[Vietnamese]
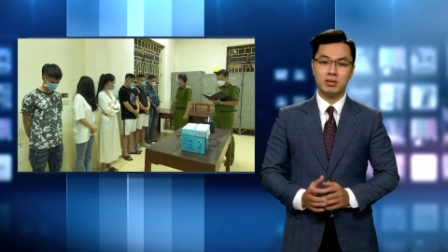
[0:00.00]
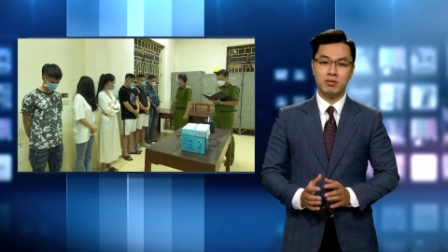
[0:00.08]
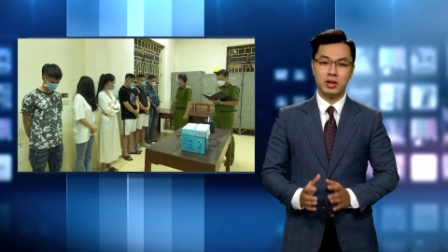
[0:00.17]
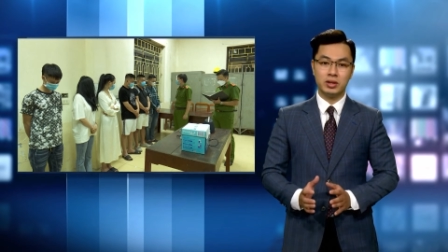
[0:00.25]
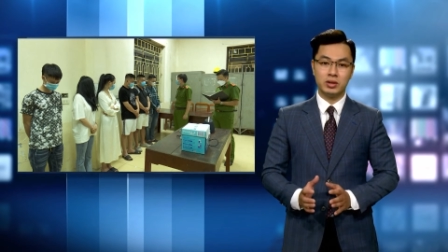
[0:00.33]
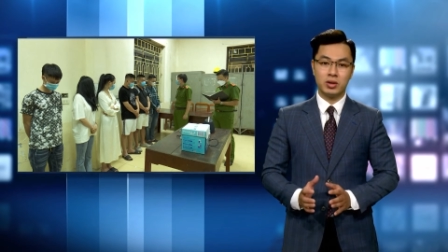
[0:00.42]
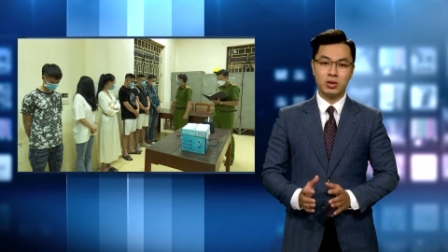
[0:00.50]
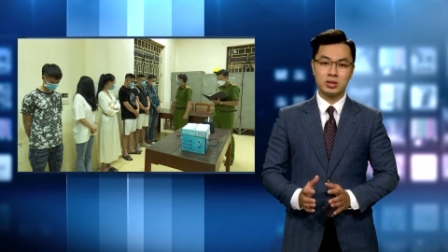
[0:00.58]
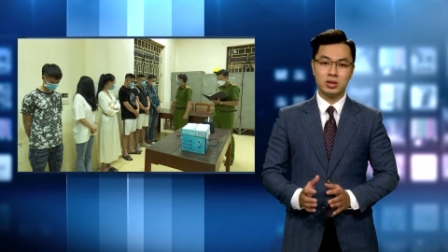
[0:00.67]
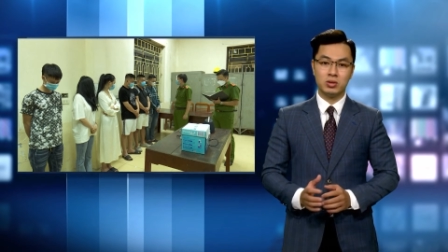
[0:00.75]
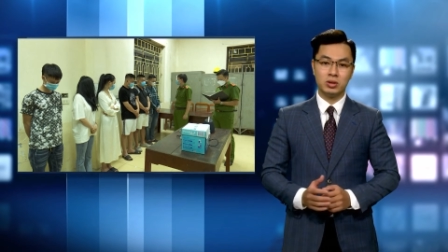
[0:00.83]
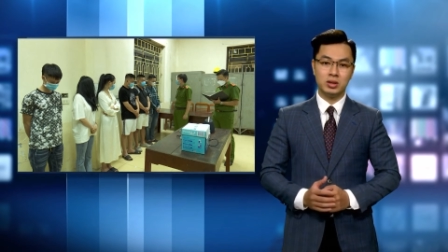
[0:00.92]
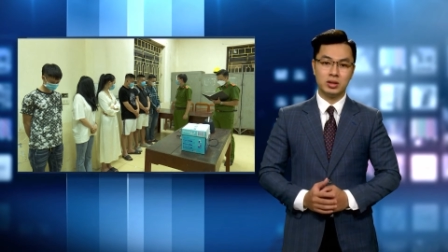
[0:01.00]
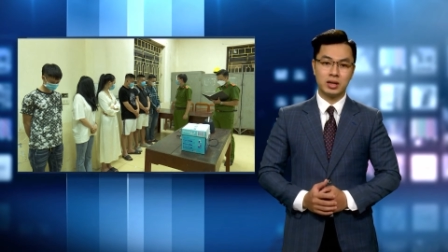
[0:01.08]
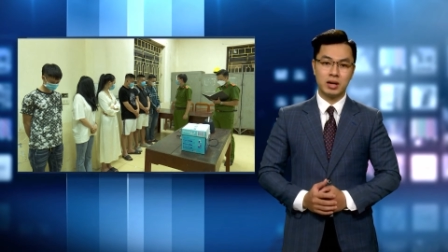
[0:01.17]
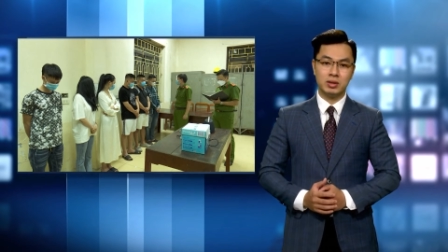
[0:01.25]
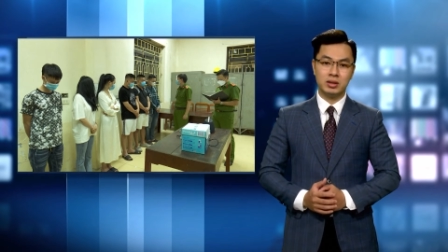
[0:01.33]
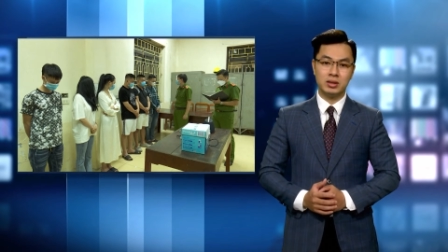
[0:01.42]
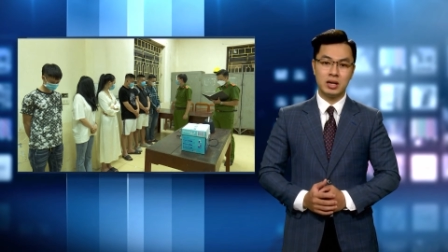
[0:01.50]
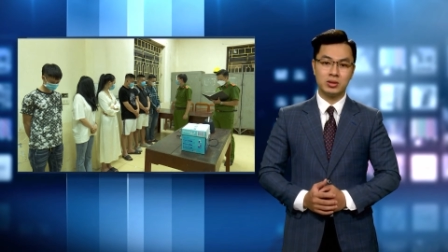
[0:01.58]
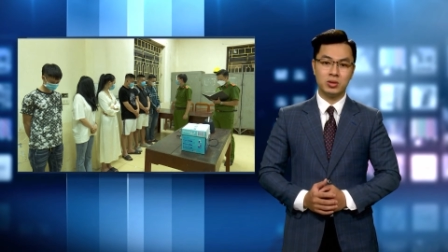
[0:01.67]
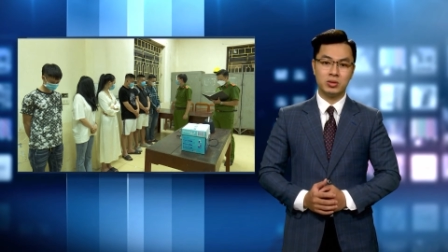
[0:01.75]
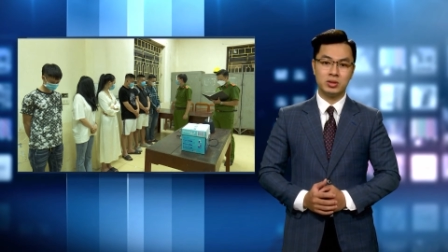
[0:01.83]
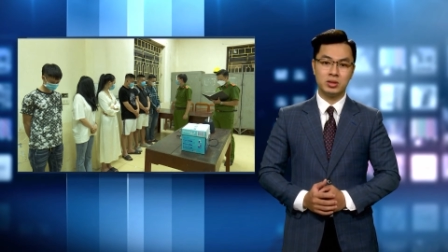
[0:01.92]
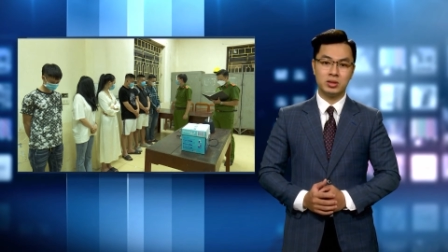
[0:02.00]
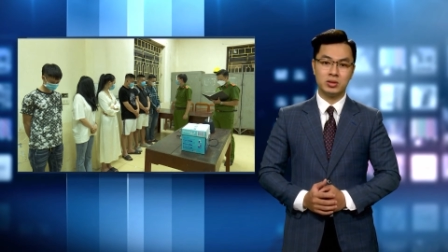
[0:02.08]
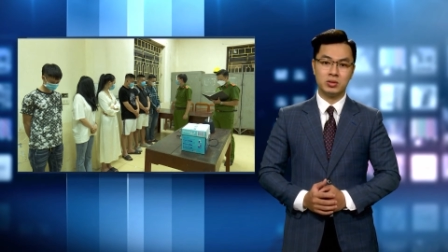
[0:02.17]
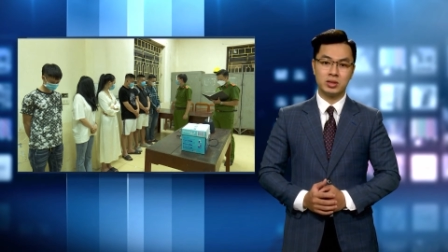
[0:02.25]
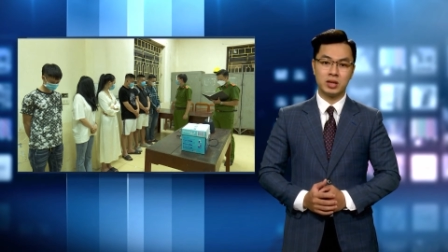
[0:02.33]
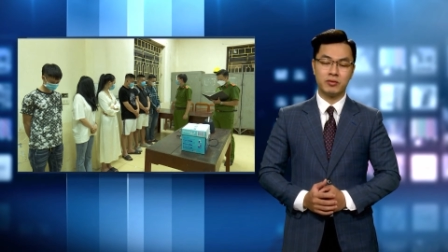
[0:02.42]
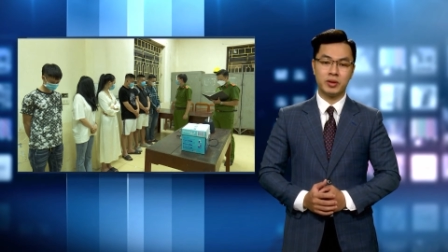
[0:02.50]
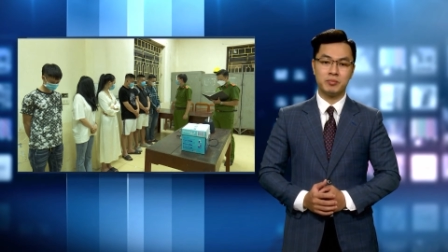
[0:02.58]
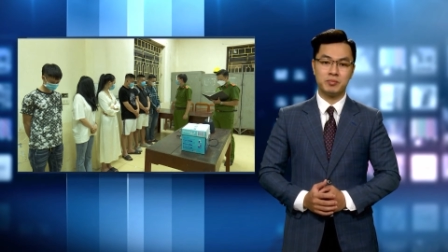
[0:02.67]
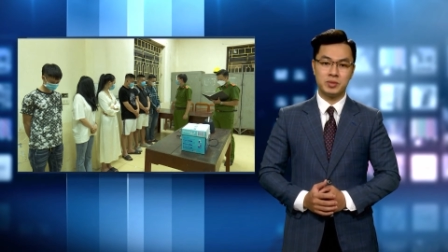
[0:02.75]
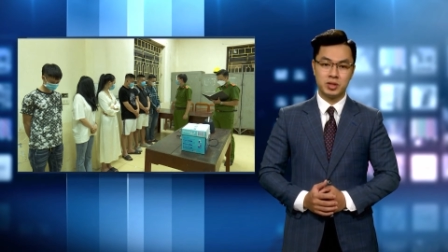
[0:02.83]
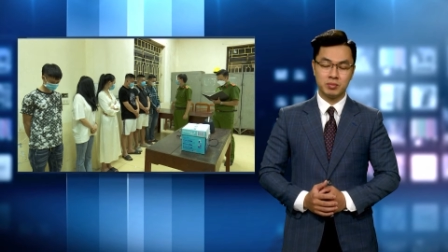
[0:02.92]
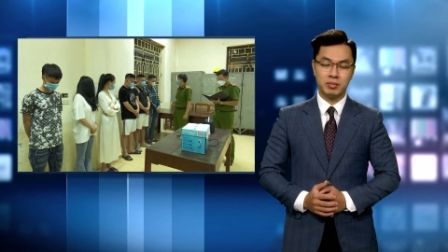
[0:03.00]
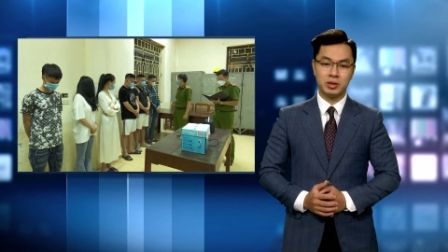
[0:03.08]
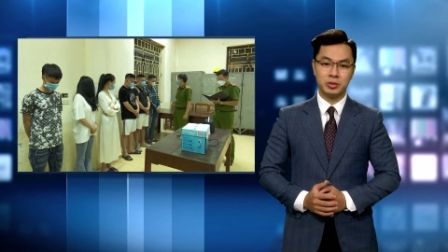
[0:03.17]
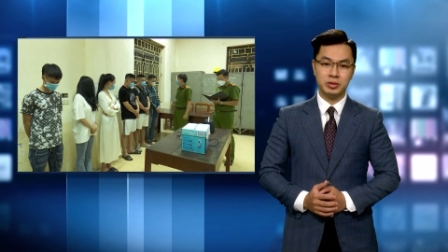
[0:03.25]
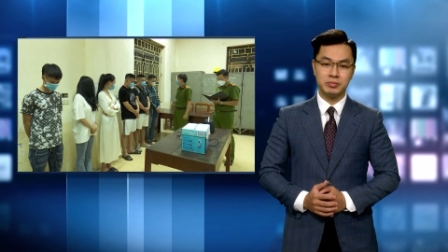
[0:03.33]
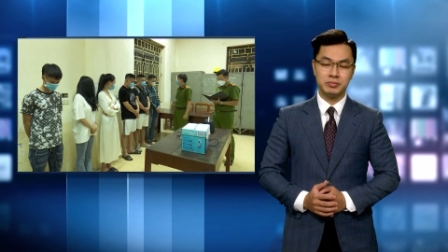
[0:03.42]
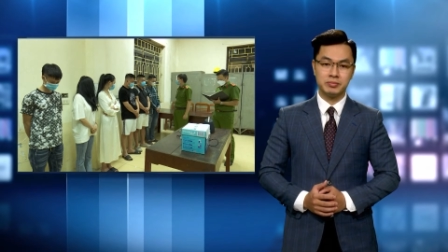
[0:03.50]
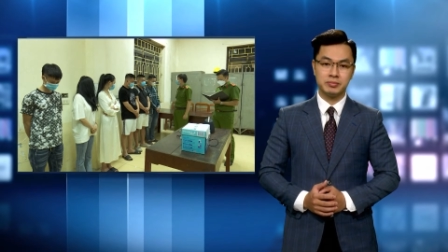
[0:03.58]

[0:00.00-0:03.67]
phát hiện có 6 đối tượng nam nữ đang tổ chức sử dụng trái phép chất ma túy.